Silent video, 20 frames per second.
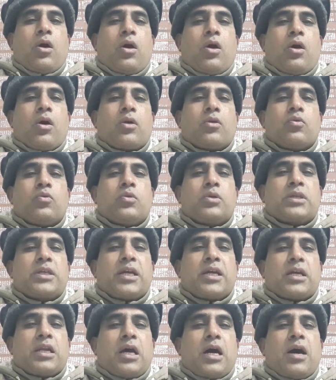और
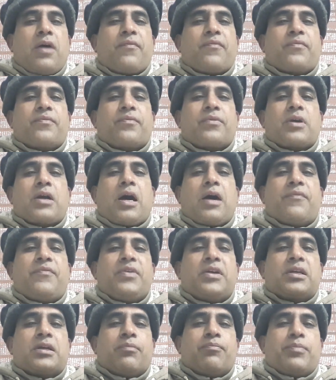उनके खिलाफ
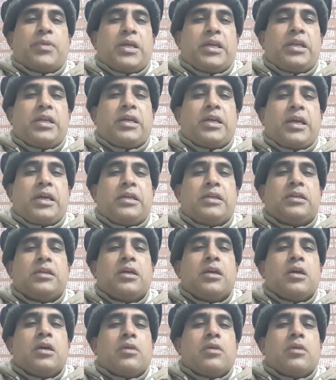काफ़ी कंप्लेनें आईं